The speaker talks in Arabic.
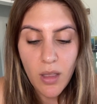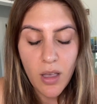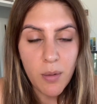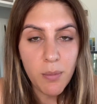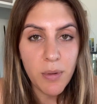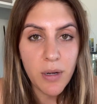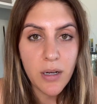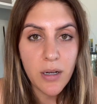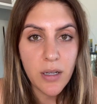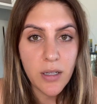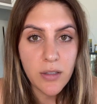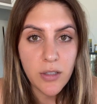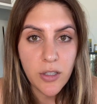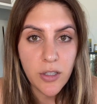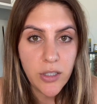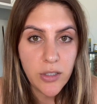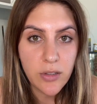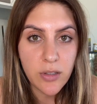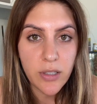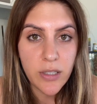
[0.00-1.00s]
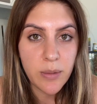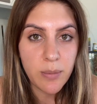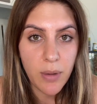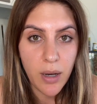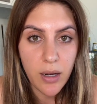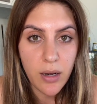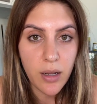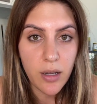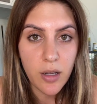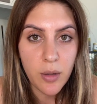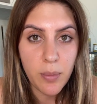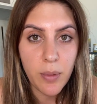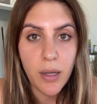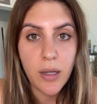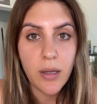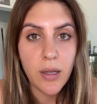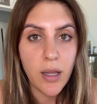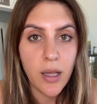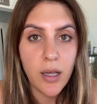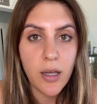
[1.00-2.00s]
من تحط ايمانك
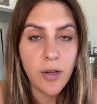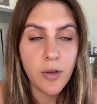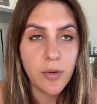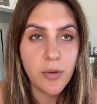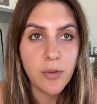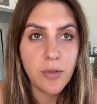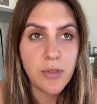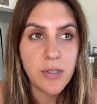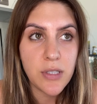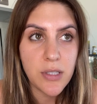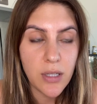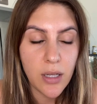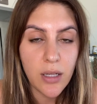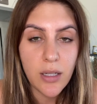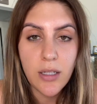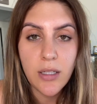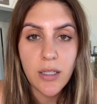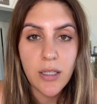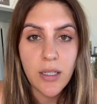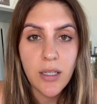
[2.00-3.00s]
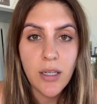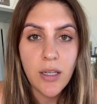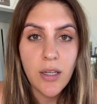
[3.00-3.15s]
بالله وتصلي